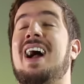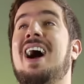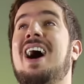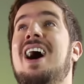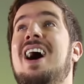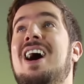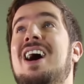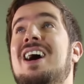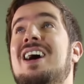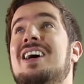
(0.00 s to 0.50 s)

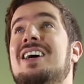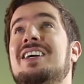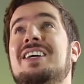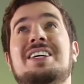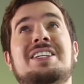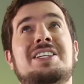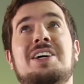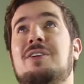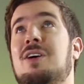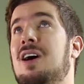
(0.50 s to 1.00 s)

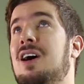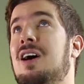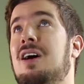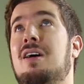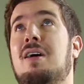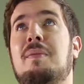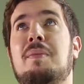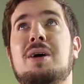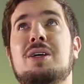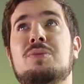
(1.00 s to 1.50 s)
Ay, ella
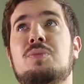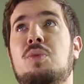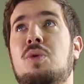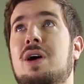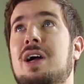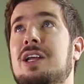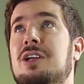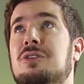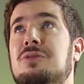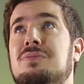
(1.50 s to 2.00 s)
bajaba más
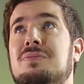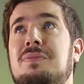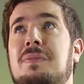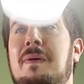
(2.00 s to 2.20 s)
buena.